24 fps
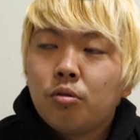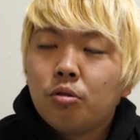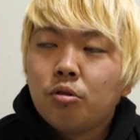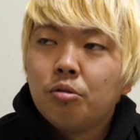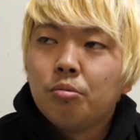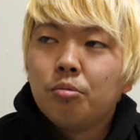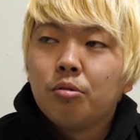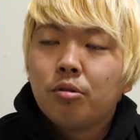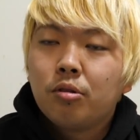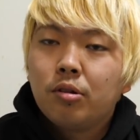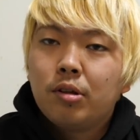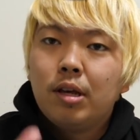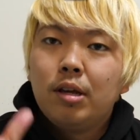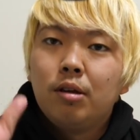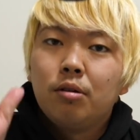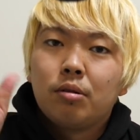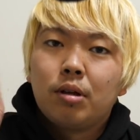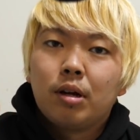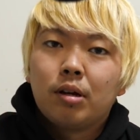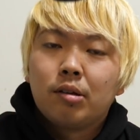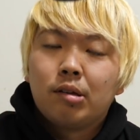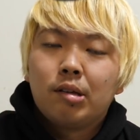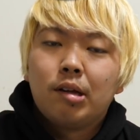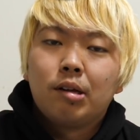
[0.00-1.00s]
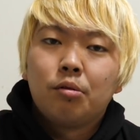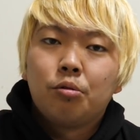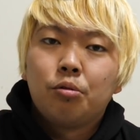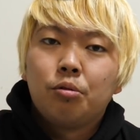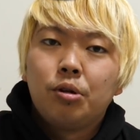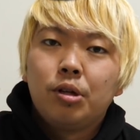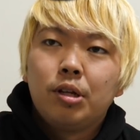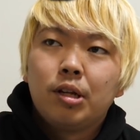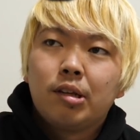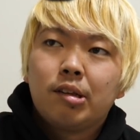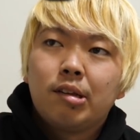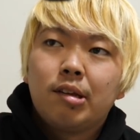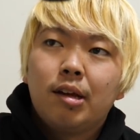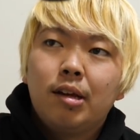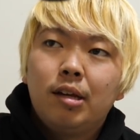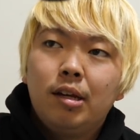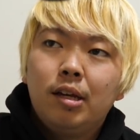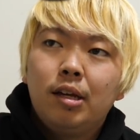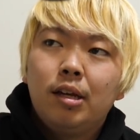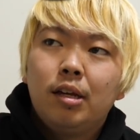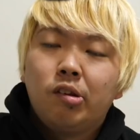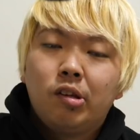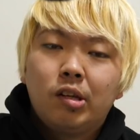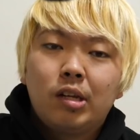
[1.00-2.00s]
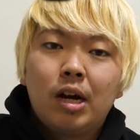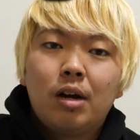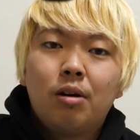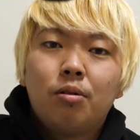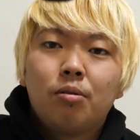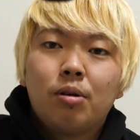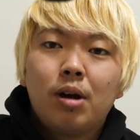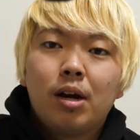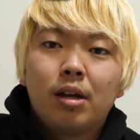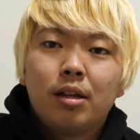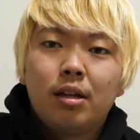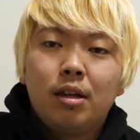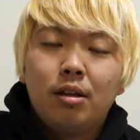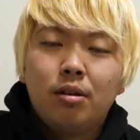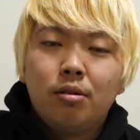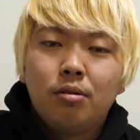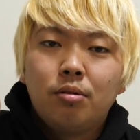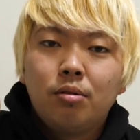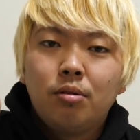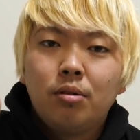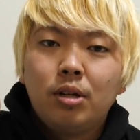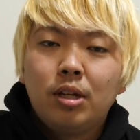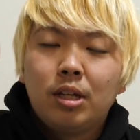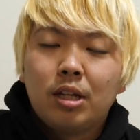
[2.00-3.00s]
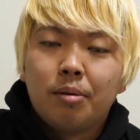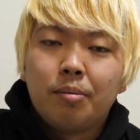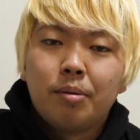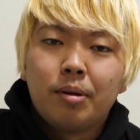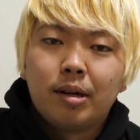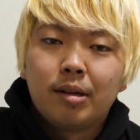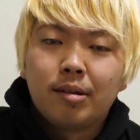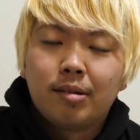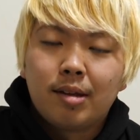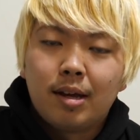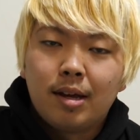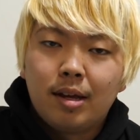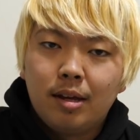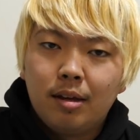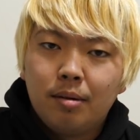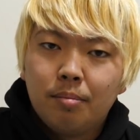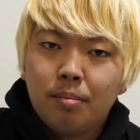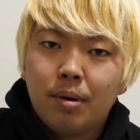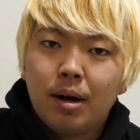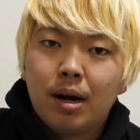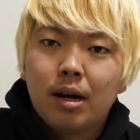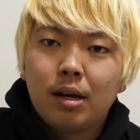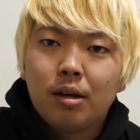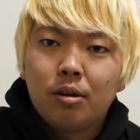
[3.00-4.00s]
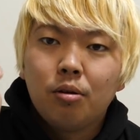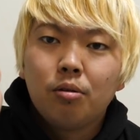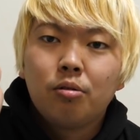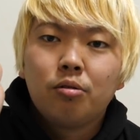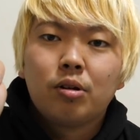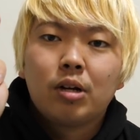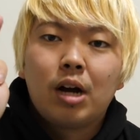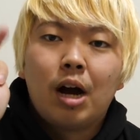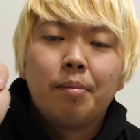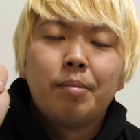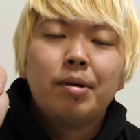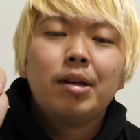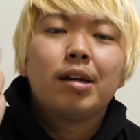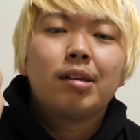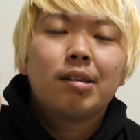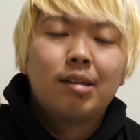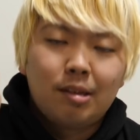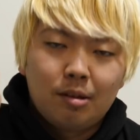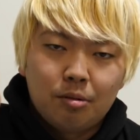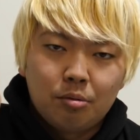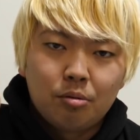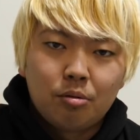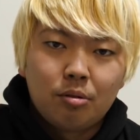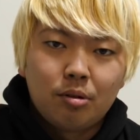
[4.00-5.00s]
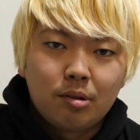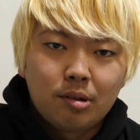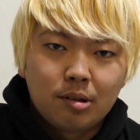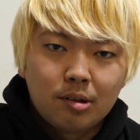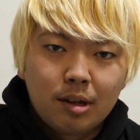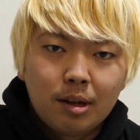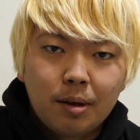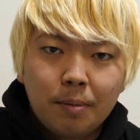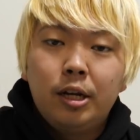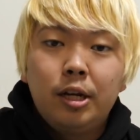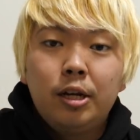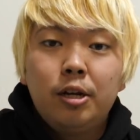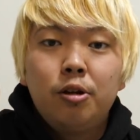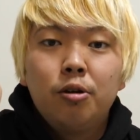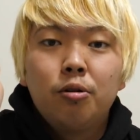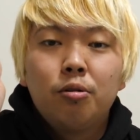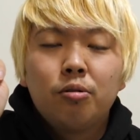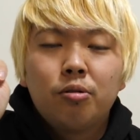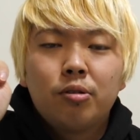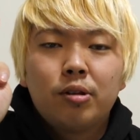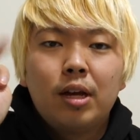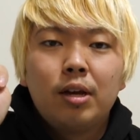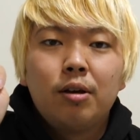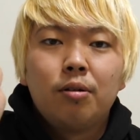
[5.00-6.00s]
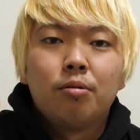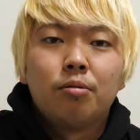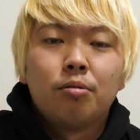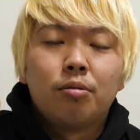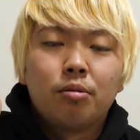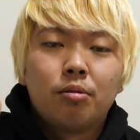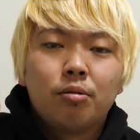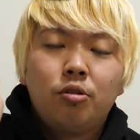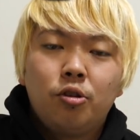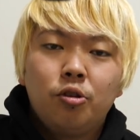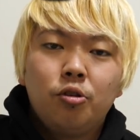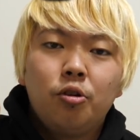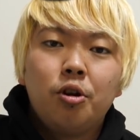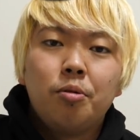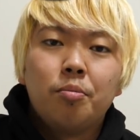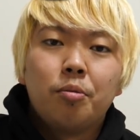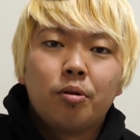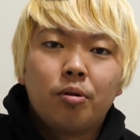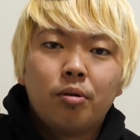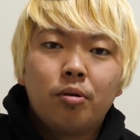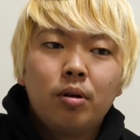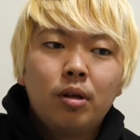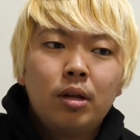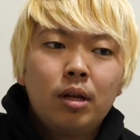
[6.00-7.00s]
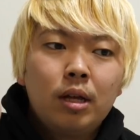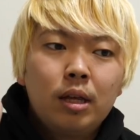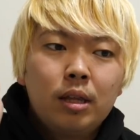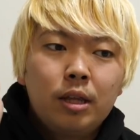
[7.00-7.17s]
食物繊維をたくさん取りなさい、時間をかけてゆっくり食べなさい。まあ、よく噛みなさいってことですね。利尿作用の強いもの。